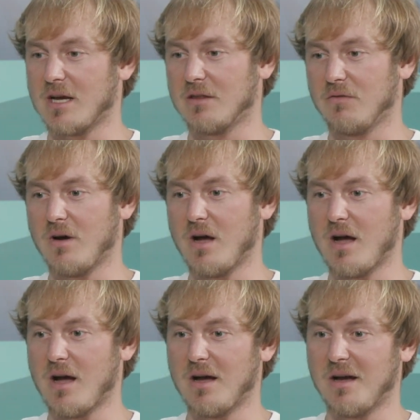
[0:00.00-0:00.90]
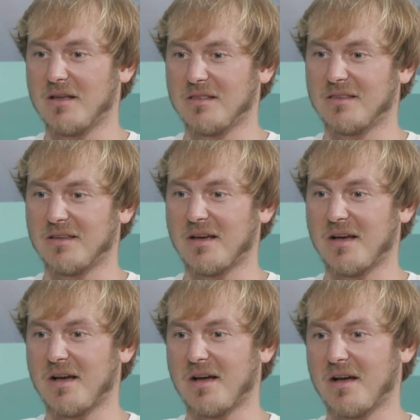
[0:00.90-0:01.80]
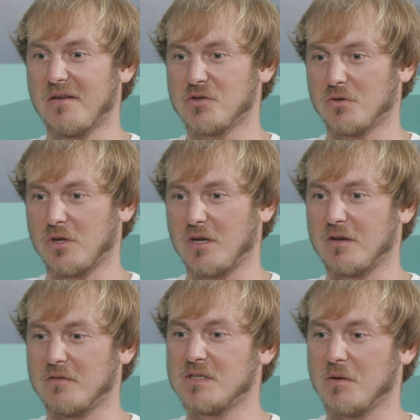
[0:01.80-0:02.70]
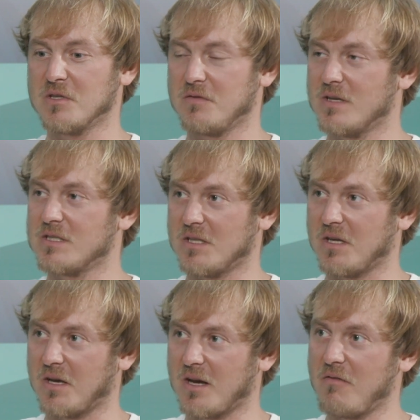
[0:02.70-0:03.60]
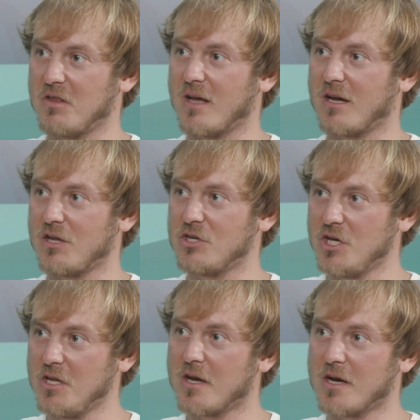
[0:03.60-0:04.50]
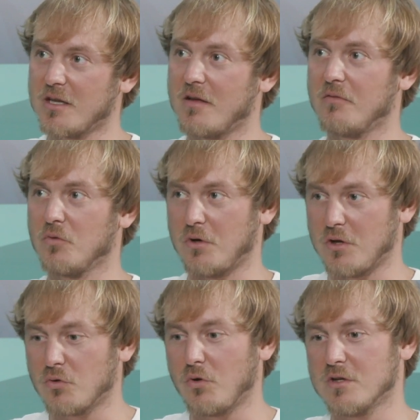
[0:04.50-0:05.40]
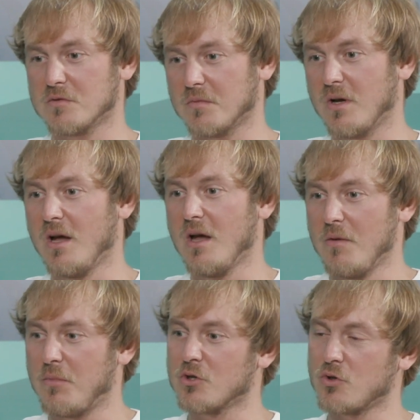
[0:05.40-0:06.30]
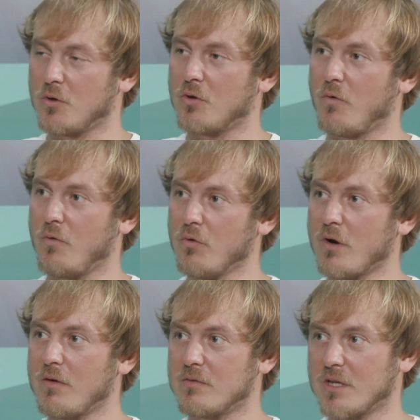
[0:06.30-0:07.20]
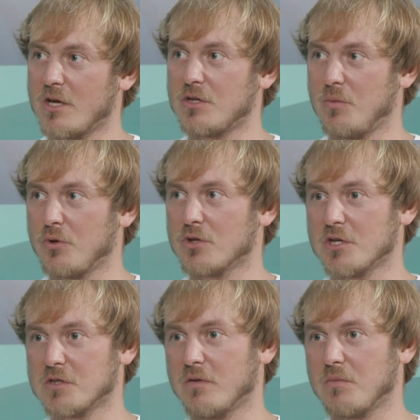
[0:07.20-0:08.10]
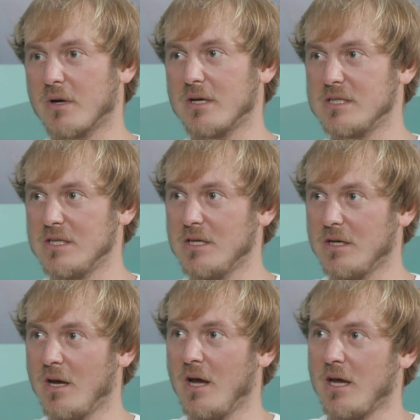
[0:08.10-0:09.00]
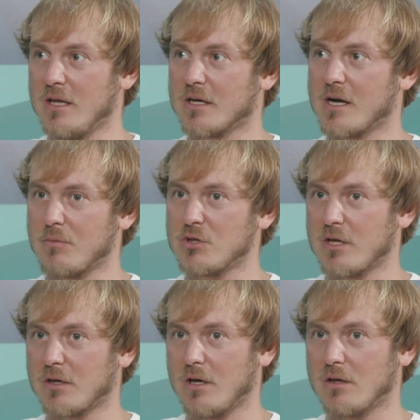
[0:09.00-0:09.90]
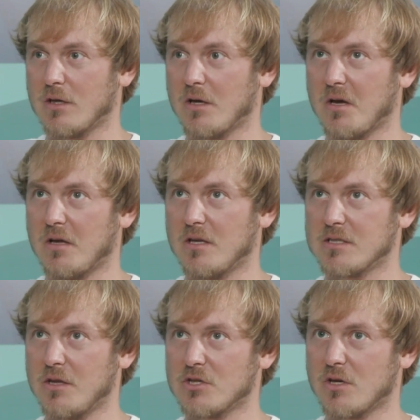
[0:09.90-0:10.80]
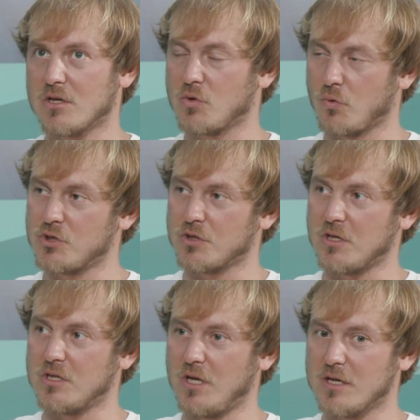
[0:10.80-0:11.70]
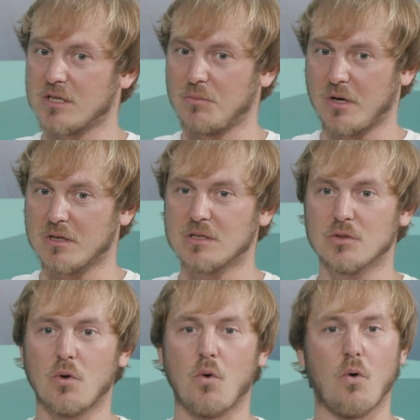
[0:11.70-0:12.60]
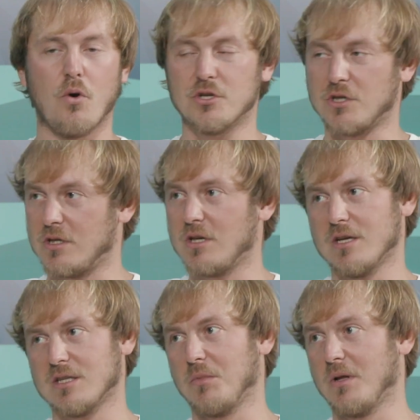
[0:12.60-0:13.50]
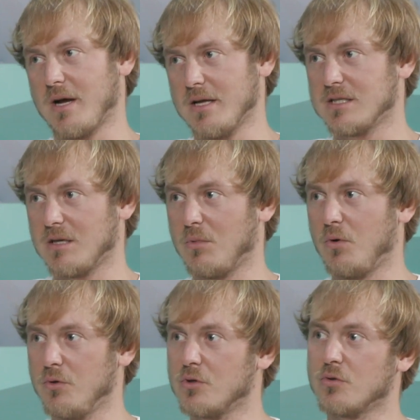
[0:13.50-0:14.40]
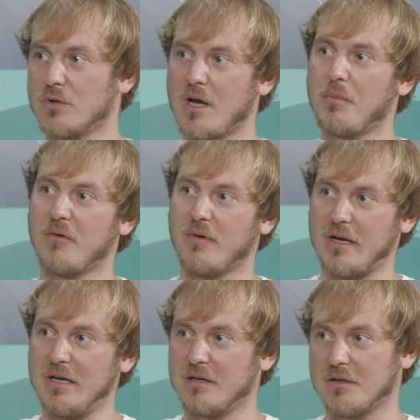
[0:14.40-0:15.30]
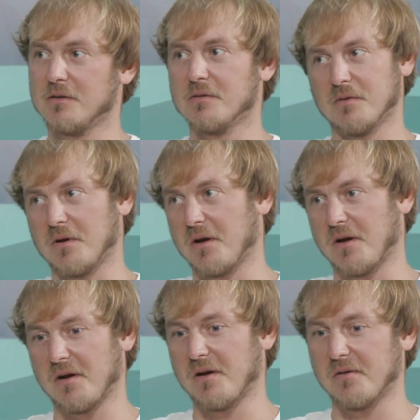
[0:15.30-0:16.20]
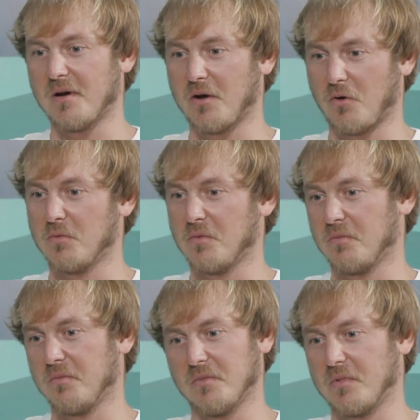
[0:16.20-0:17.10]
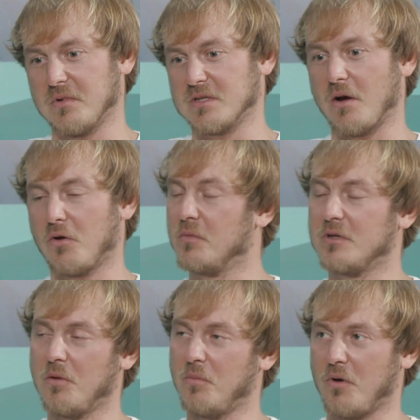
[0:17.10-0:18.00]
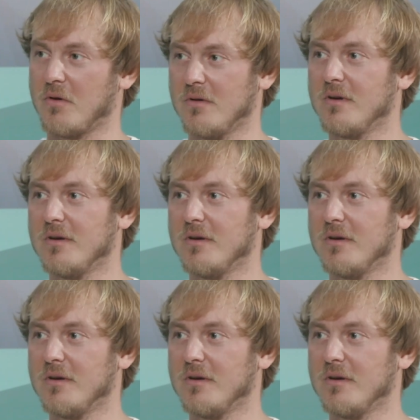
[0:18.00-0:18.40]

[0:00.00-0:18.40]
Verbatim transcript: А два, это все-таки всем известные ковидные ограничения, когда внутренний туризм перешел на новый уровень, все начали путешествовать по России. И так как Камчатка — это достаточно раскрученный, интересный бренд с очень интересными локациями, люди сюда повалили э, огромным, не знаю, огромной толпой.